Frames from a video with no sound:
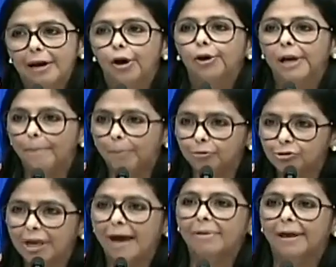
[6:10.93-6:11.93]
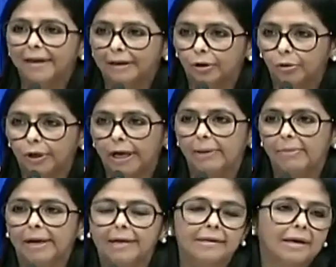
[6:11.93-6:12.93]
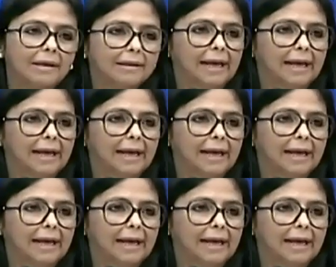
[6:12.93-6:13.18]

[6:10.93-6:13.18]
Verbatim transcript: los responsables de estos crímenes